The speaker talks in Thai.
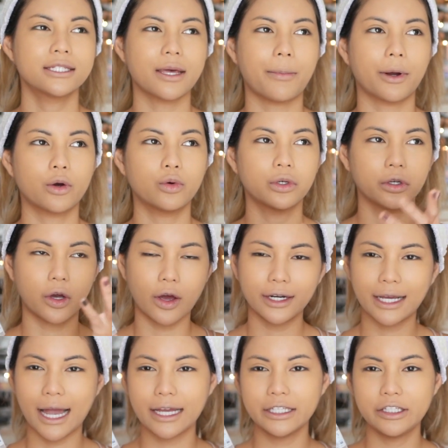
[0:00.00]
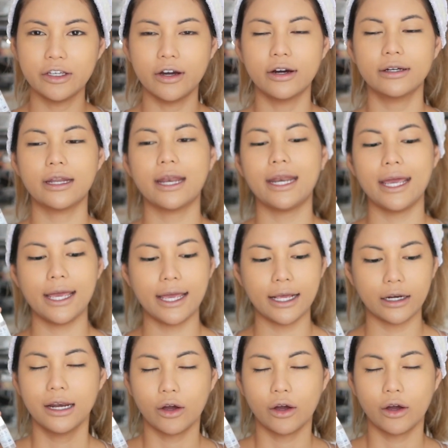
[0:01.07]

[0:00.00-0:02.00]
สรรพคุณค่อนข้างเยอะนั่นเอง